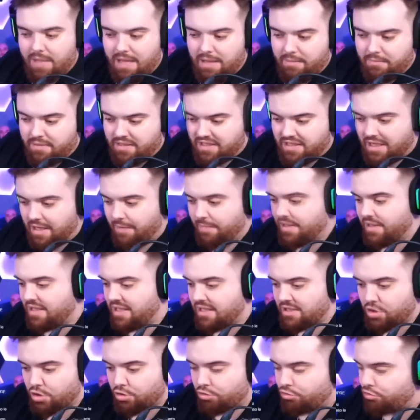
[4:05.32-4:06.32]
básicamente
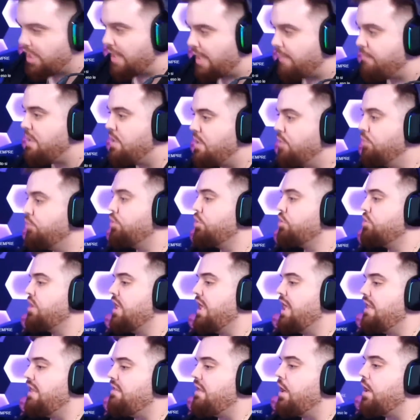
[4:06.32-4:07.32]
son tres minutos
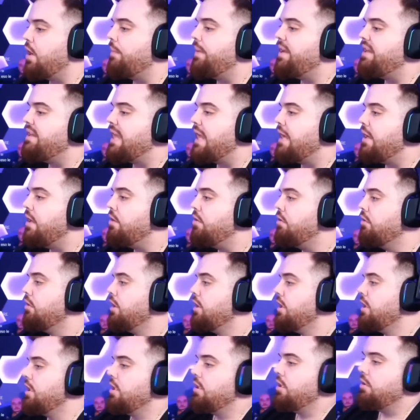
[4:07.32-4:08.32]
de, comentario.
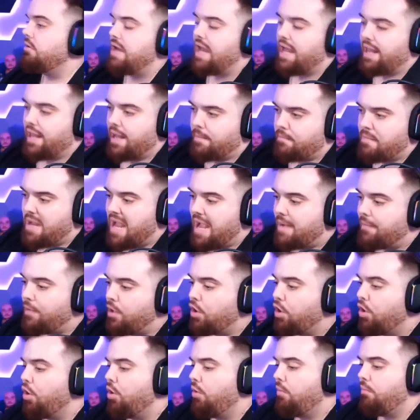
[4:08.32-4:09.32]
Nada, me
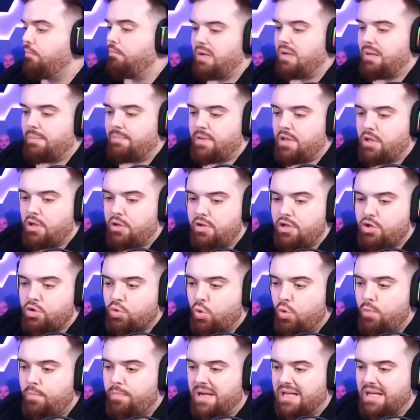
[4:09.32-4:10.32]
habló, me pidió
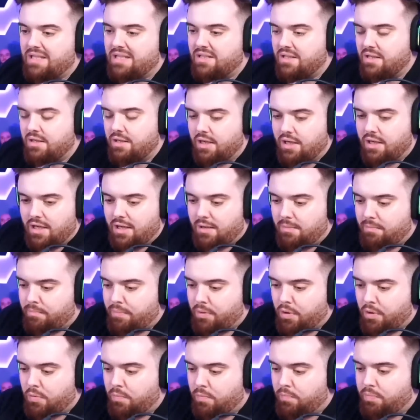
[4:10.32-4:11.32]
disculpas eh,
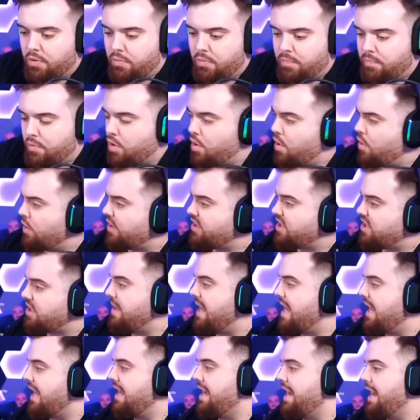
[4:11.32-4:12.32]
por, lo que se
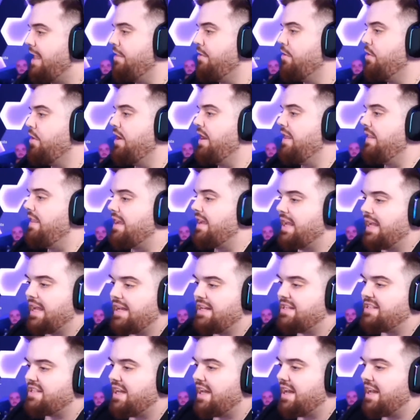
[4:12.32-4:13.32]
había generado, le dije que
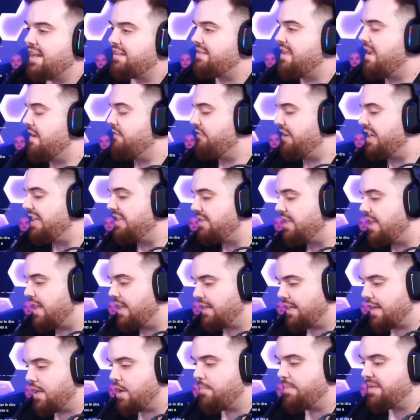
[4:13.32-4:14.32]
ni siquiera hacía
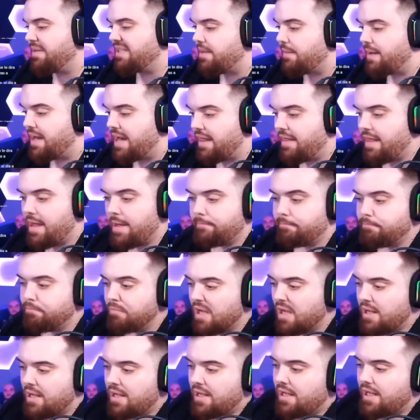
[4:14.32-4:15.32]
falta, que no pasaba nada.
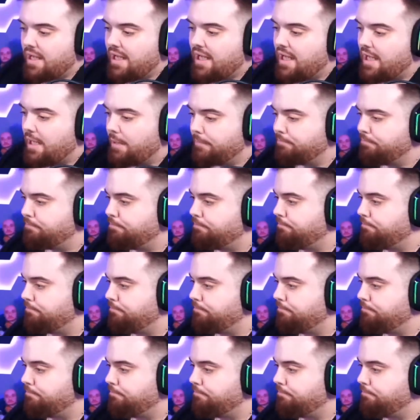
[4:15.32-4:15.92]
Y,